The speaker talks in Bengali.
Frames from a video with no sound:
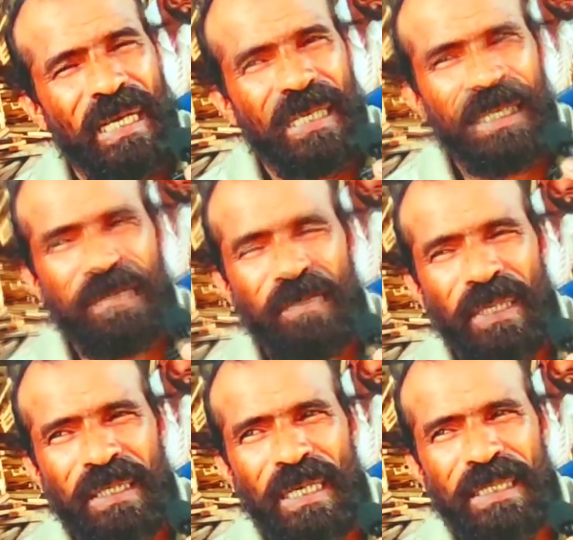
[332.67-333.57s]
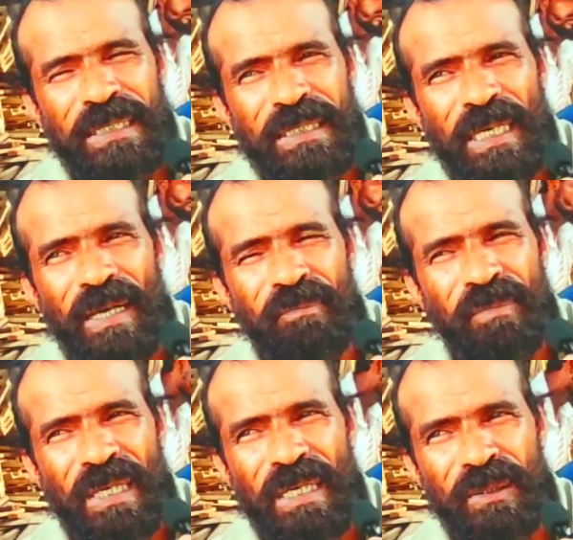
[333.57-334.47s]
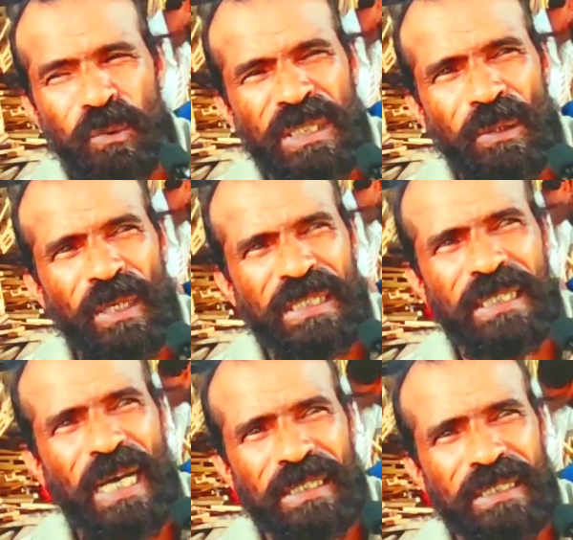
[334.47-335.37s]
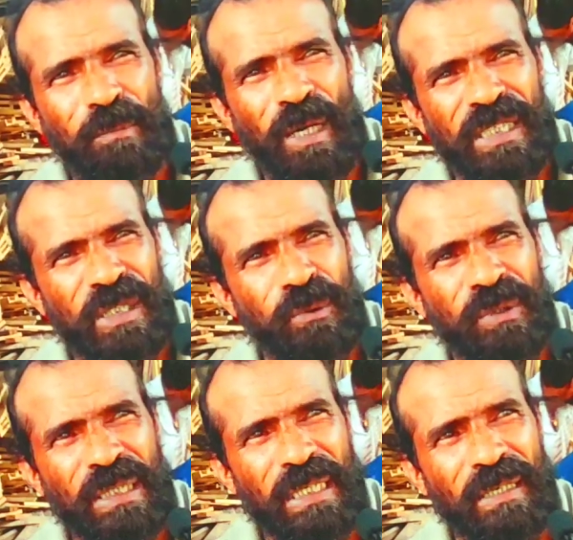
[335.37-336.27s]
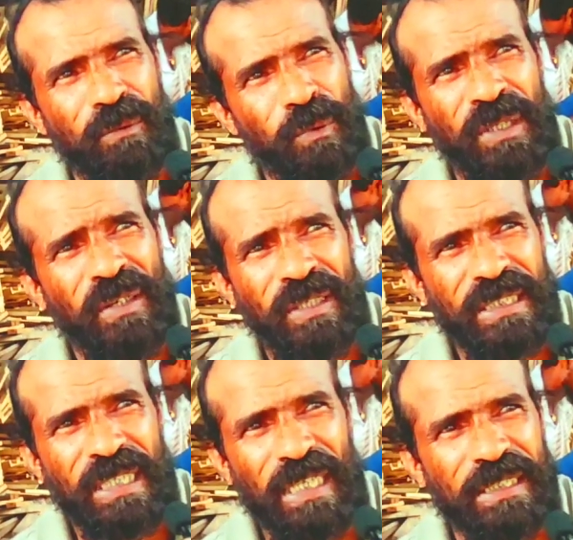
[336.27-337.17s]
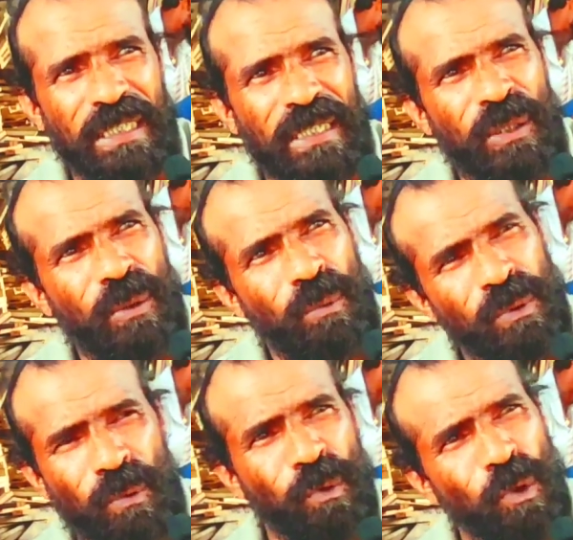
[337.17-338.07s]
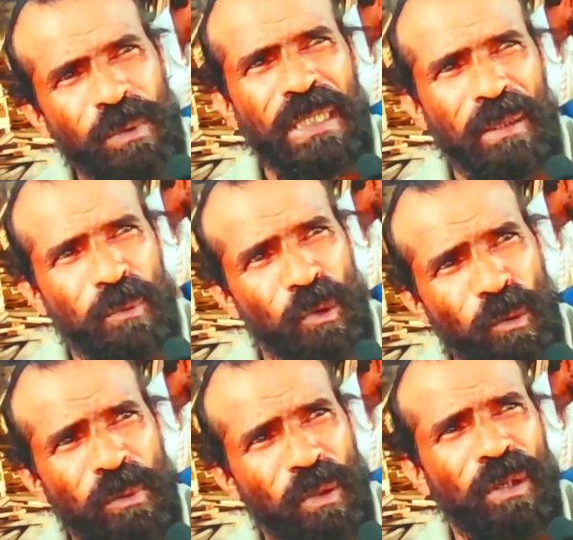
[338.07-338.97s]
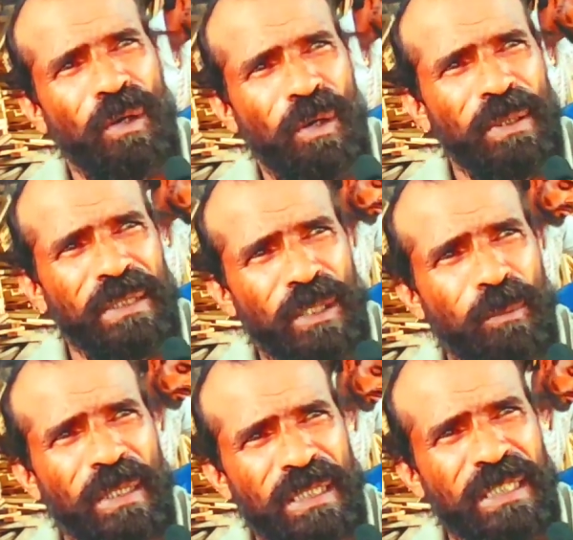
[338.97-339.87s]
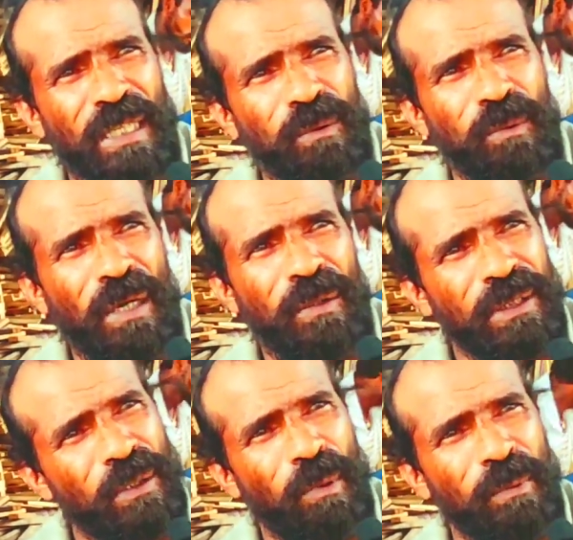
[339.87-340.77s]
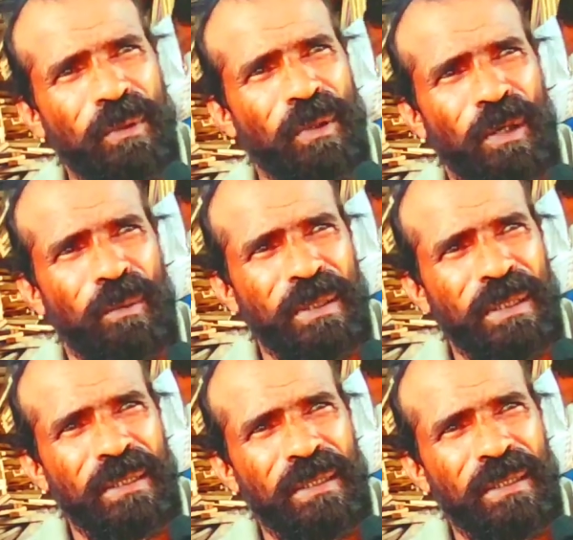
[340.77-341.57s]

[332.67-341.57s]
আমাদের প্যান্ডেলে যেটা টুইন টাওয়ারে যেটা আছে মালয়েশিয়া টুইন টাওয়ার টুইন টাওয়ারে যেটা আছে ওটা ওরকমই থাকবে ওরকমই করা হবে সেরকম একটা সিদ্ধান্ত নেওয়া হয়েছে ওভাবেই করা হবে